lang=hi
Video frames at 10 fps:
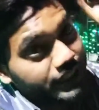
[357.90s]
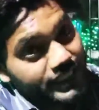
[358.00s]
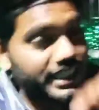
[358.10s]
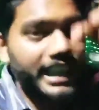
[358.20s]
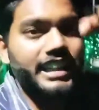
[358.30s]

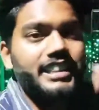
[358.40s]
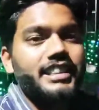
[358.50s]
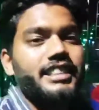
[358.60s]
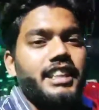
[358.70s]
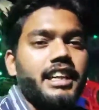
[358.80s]
डिसलाइक कर
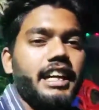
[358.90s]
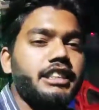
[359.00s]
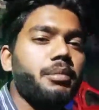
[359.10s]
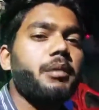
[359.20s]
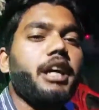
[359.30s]
सकते हैं ऐसे
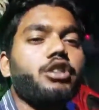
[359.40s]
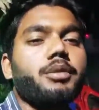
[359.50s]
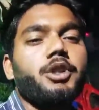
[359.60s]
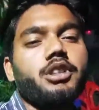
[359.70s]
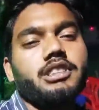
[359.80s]
अपने भाई को
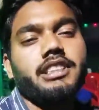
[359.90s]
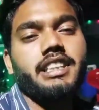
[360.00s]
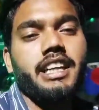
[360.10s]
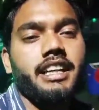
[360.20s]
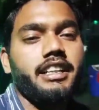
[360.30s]
सपोर्ट कर सकते
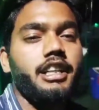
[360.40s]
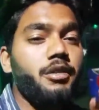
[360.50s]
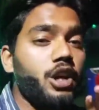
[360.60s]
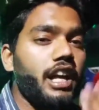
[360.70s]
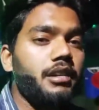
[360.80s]
हैं लीव
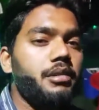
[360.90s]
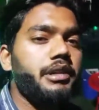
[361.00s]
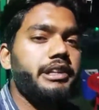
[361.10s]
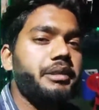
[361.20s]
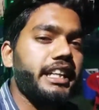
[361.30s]
योर लाइव लीव
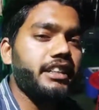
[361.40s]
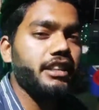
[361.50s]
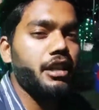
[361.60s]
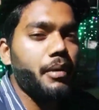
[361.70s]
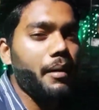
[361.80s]
वीडियो टेक
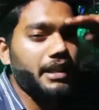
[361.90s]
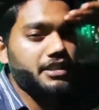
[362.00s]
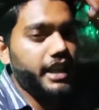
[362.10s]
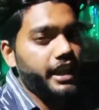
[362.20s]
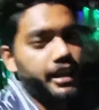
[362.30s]
बाबा
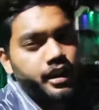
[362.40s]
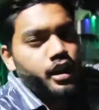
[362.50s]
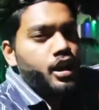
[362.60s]
जय हिंद